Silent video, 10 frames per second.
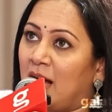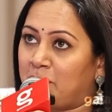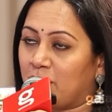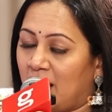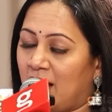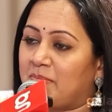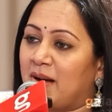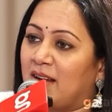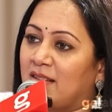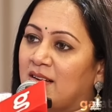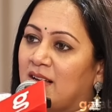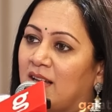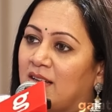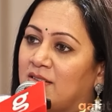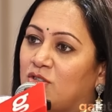அப்போ தான் அப்பா
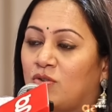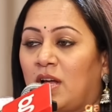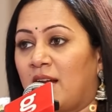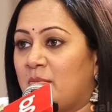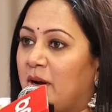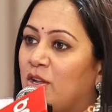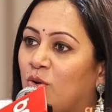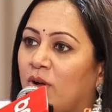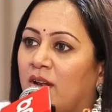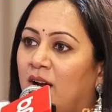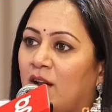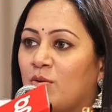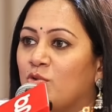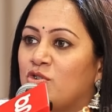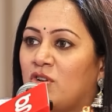இறந்துருக்காரு ஸோ கல்யாணம் பண்ணிக்கோ
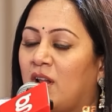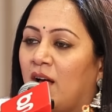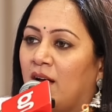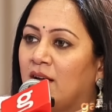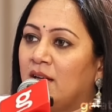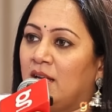என்னாலும் முடிச்சிடலாம்